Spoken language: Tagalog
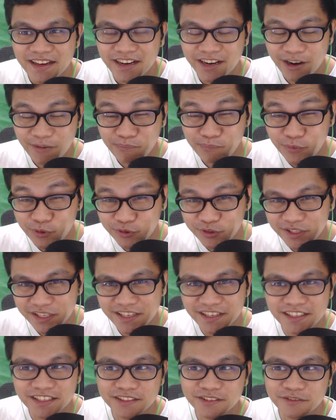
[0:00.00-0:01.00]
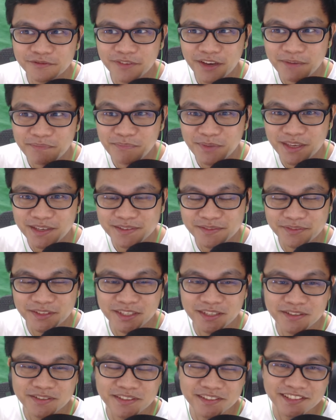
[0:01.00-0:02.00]
uploading a lot of FPS
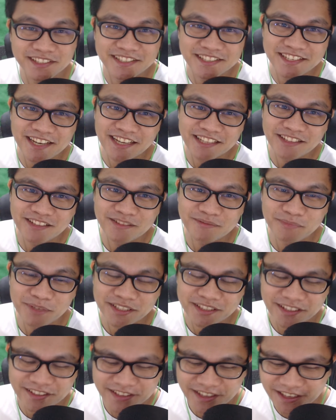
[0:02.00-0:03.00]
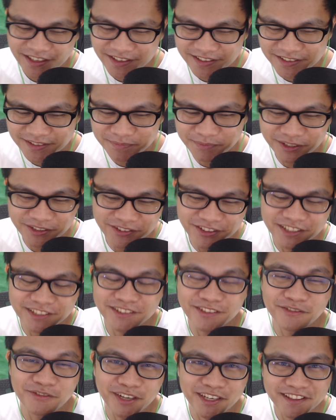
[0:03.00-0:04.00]
videos on this channel but uh, naisipan ko
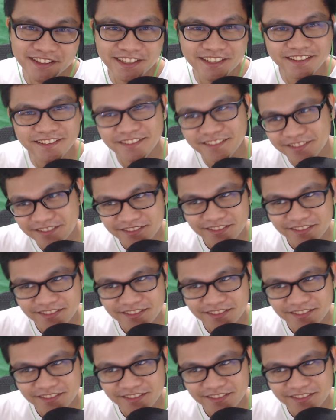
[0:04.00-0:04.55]
lang na why not